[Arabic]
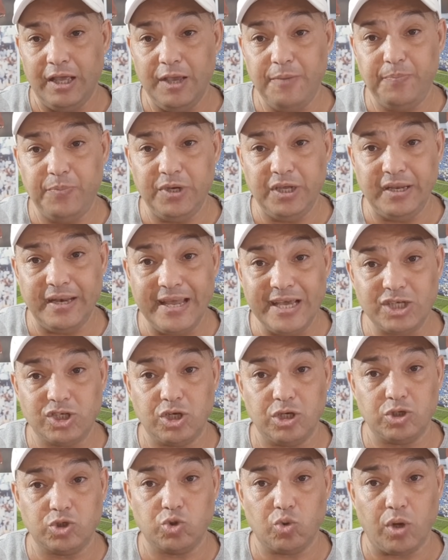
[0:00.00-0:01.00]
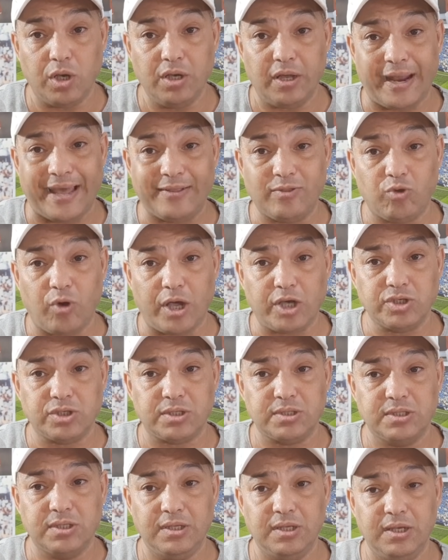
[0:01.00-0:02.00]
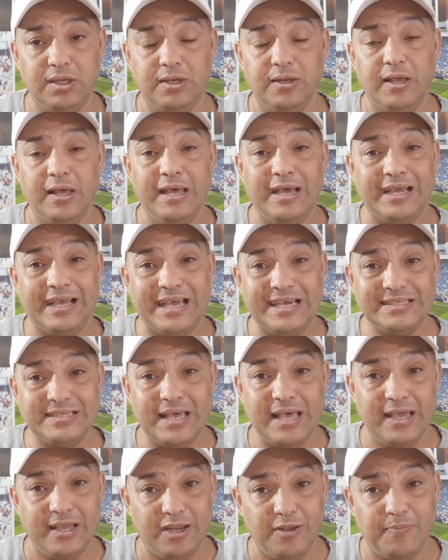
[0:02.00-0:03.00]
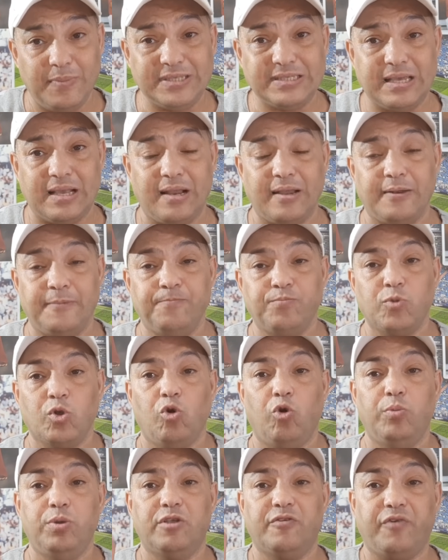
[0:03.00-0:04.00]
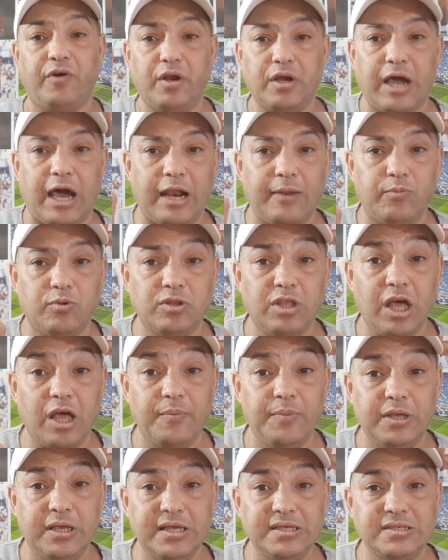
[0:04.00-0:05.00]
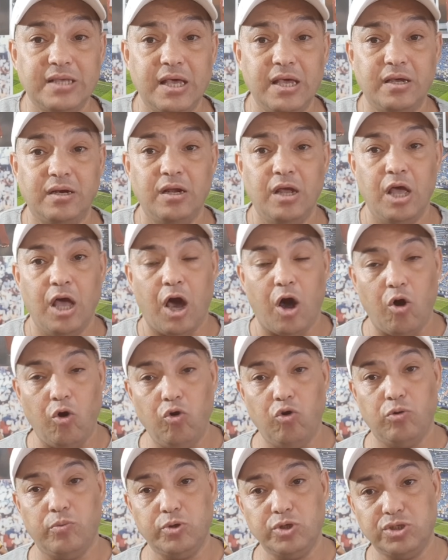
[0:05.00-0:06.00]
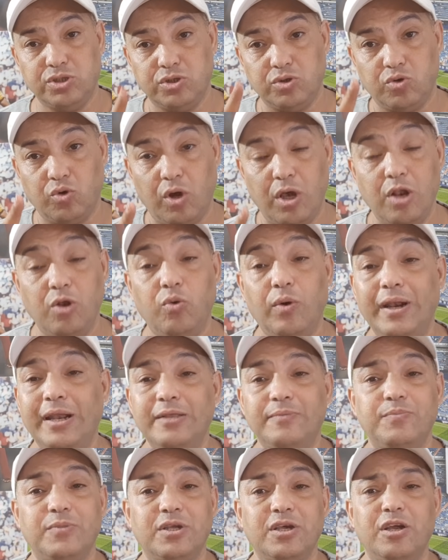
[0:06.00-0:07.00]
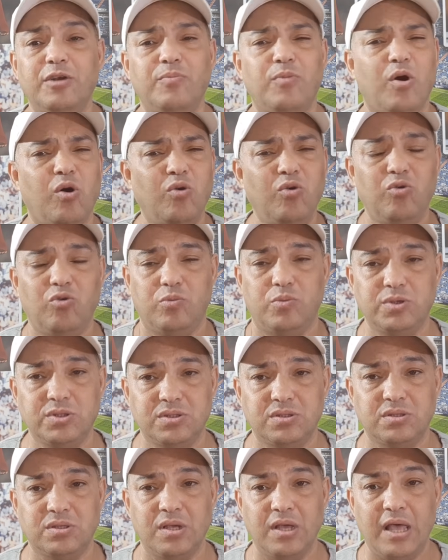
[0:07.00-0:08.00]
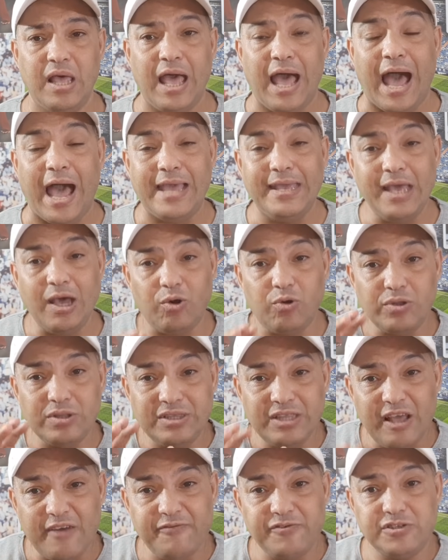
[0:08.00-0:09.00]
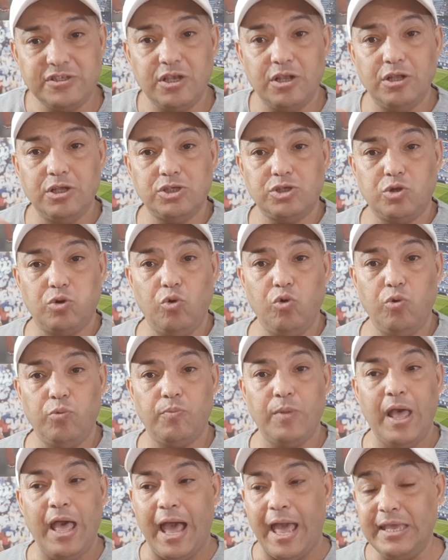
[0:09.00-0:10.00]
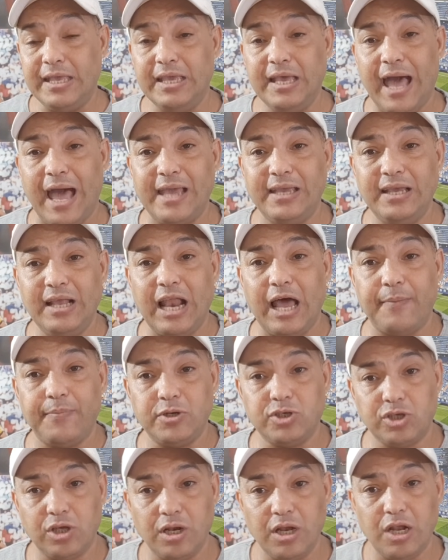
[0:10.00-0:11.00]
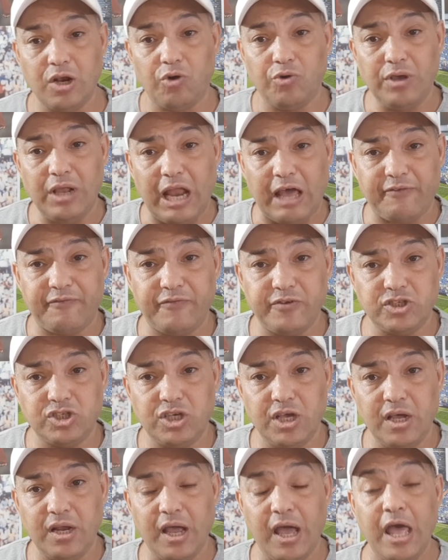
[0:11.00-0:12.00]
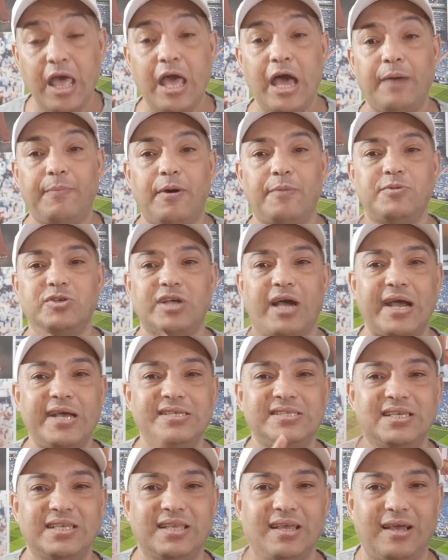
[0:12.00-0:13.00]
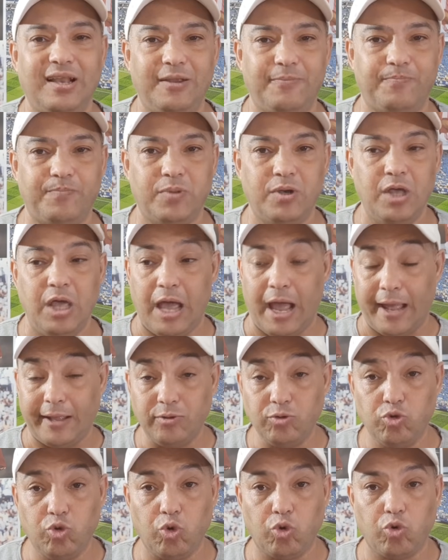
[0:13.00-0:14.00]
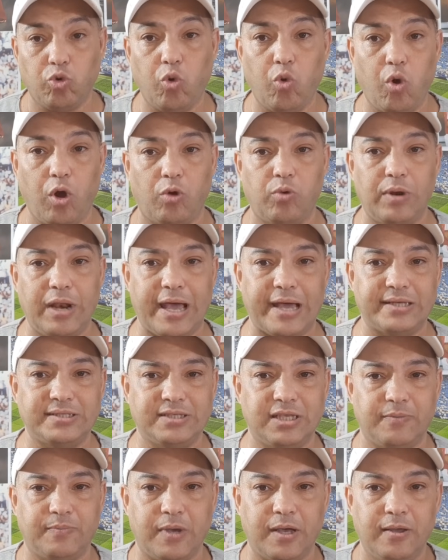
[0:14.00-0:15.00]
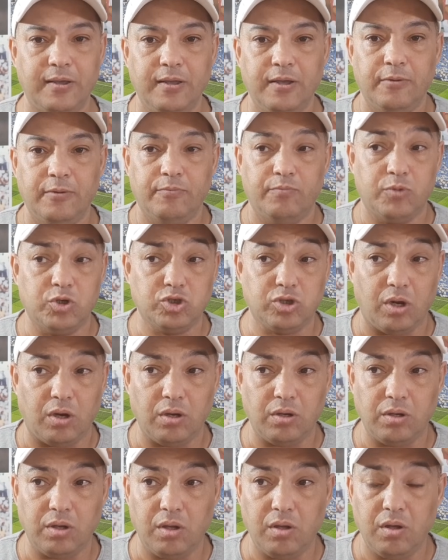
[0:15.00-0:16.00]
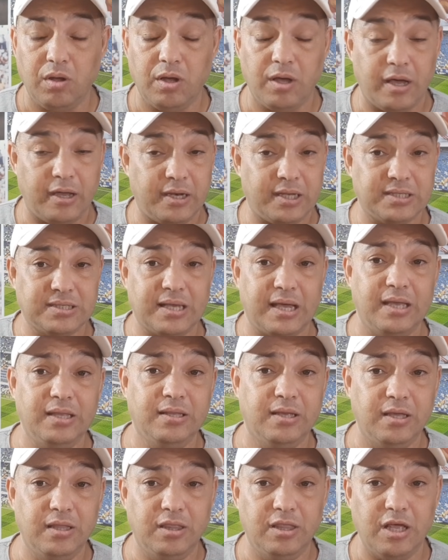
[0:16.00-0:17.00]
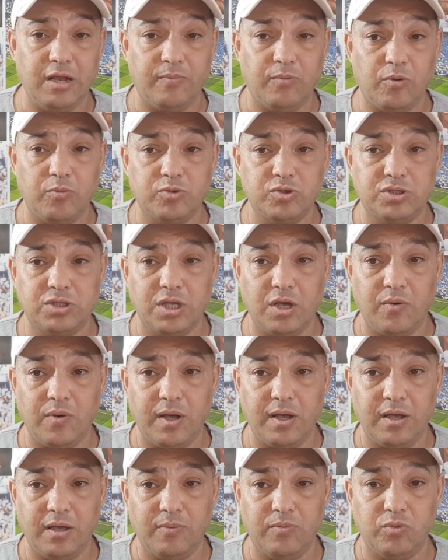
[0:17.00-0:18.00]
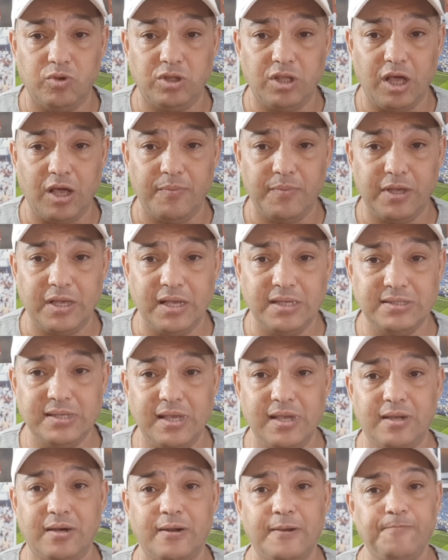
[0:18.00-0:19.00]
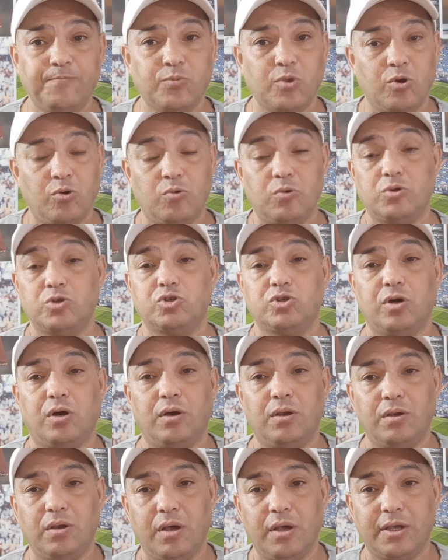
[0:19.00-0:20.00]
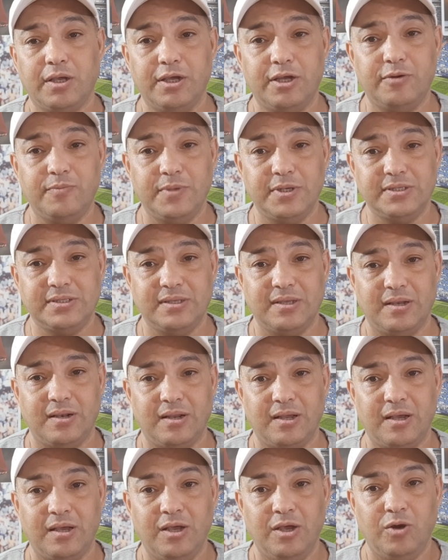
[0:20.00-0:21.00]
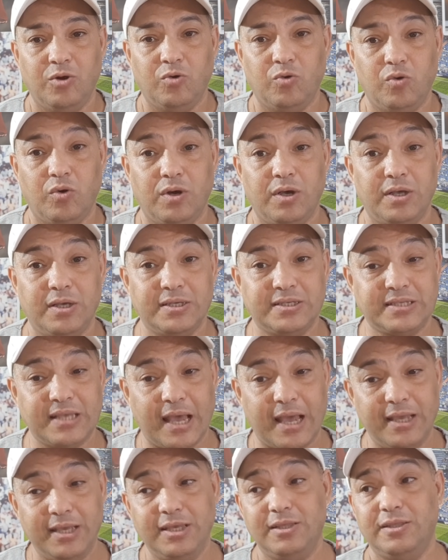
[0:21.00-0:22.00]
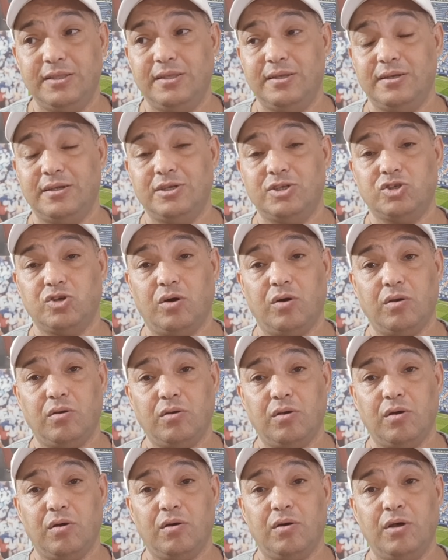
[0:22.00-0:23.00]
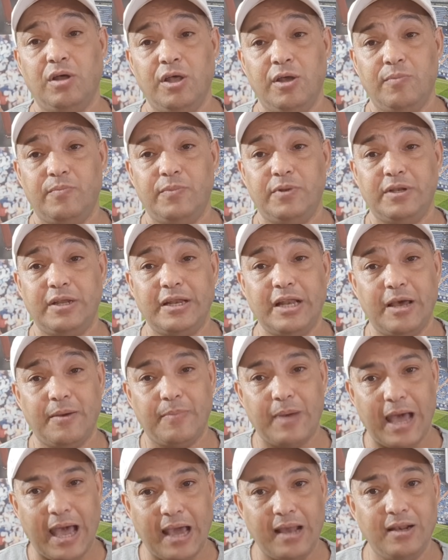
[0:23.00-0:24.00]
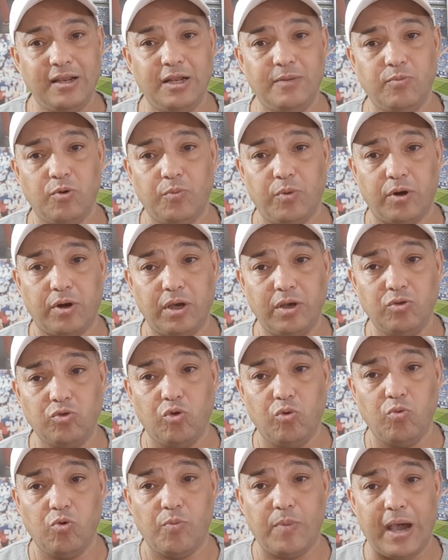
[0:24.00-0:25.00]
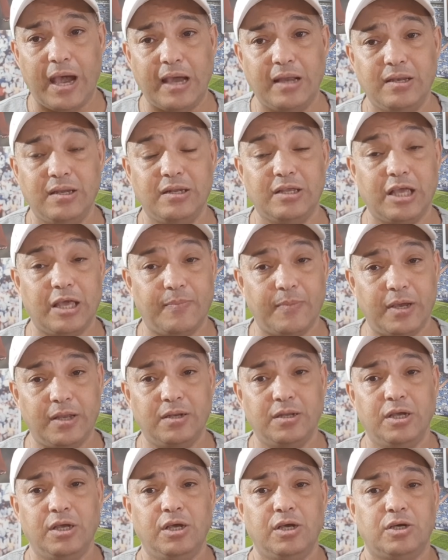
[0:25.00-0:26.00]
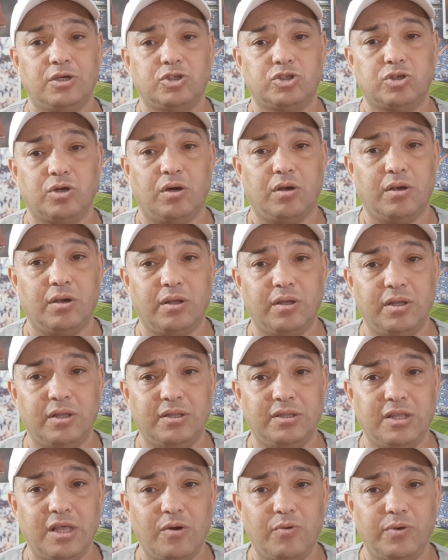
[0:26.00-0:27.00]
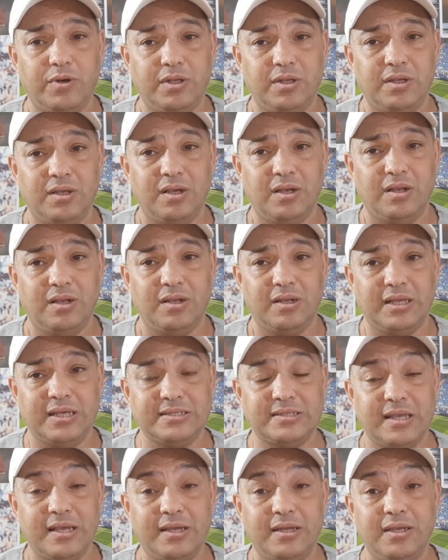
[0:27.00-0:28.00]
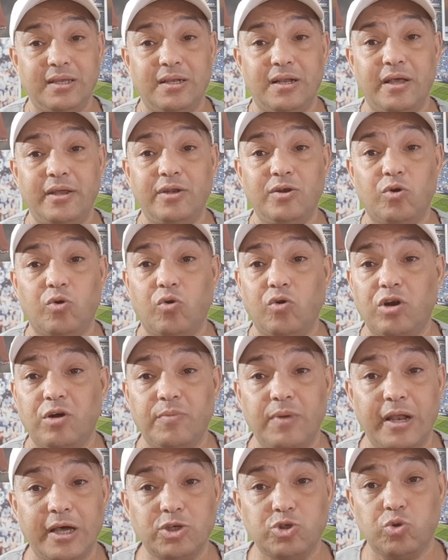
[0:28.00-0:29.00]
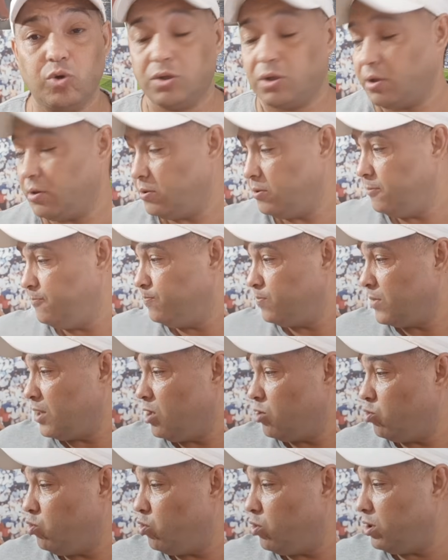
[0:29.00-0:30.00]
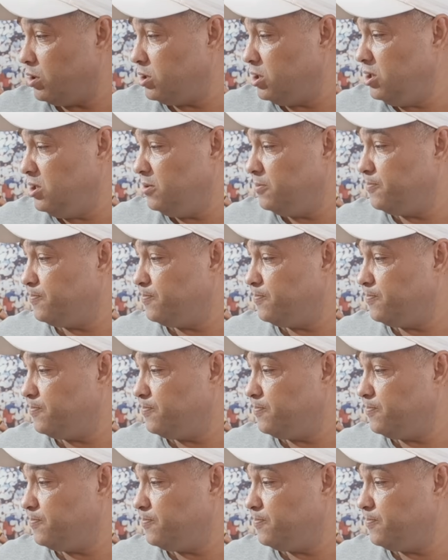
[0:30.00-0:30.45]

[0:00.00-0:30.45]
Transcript: ابني ناشئ صغير عنده عشر سنين جزائري مثلا وبيتفرج على منتخب الجزائر هقول له بص الولد من غير ما اقول له بص هياخد نفس الاسلوب هيجي يلعب ان شاء الله لو يلعب في الشارع هبقى مش عايز يتغلب عنده الروح والعزيمه ما شاء الله انا سعيد جدا بمستوى منتخب الجزائر وان شاء الله خير باذن الله وسعيد ان شاء الله بان انا بحلل مبارياتهم وبحلل كمان ان شاء الله الدوري الجزائري لان الكره ملهاش وطن الكرة دي